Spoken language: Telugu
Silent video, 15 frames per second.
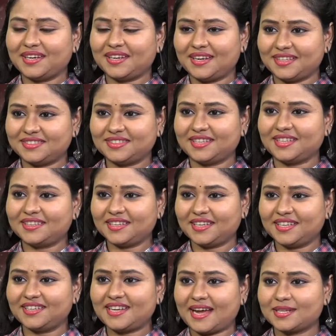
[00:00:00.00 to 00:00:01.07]
ఇలా సడన్ గా
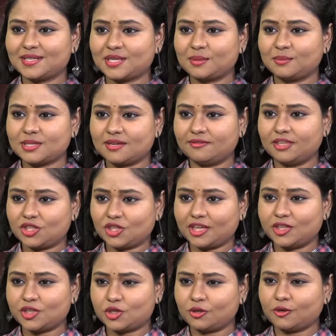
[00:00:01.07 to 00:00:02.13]
ఈ డాన్స్ నెంబర్ అవి
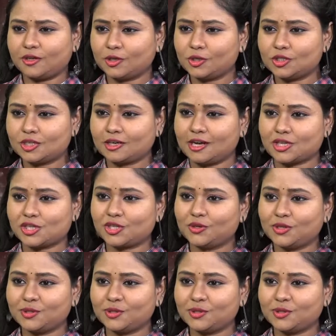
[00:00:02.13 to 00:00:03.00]
చేయించడం ఏమైనా కొంచెం కష్టం